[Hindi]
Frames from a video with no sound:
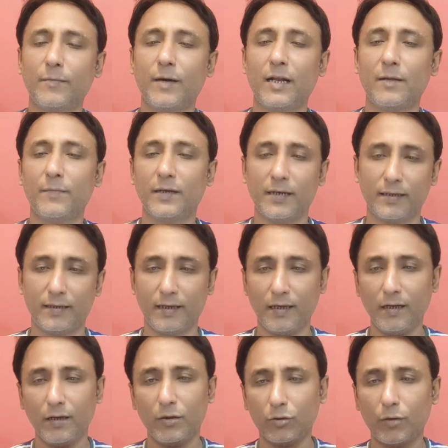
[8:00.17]
के बारे में करते
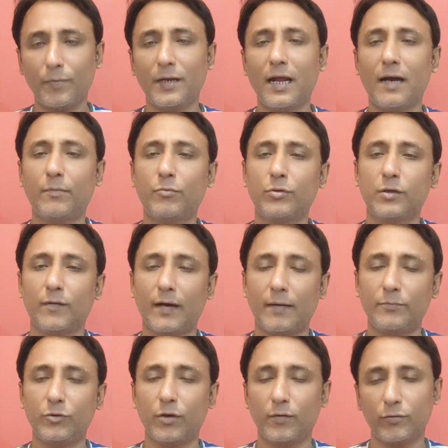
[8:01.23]
हैं तो फिर आपको
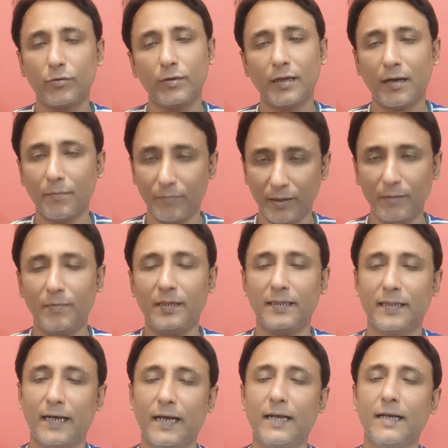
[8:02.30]
जवाब जो है वो सुनना भी
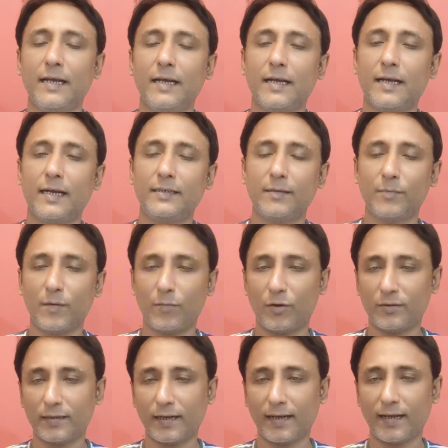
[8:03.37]
बनता है खैर जी अपना
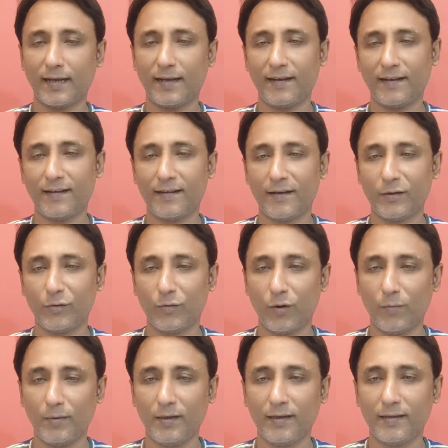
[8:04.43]
बहुत सारा ख्याल रखिएगा
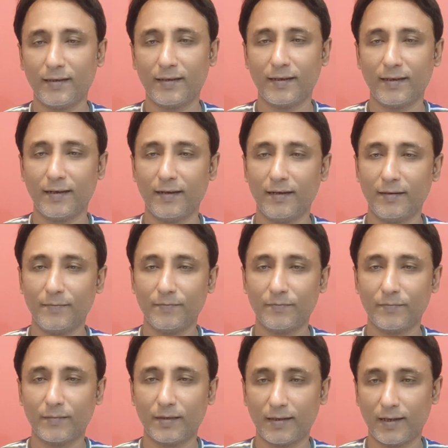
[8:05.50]
दुआओं में याद रखिएगा
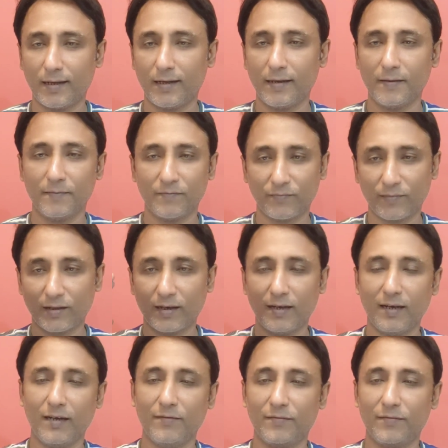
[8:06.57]
टेक केयर अल्लाह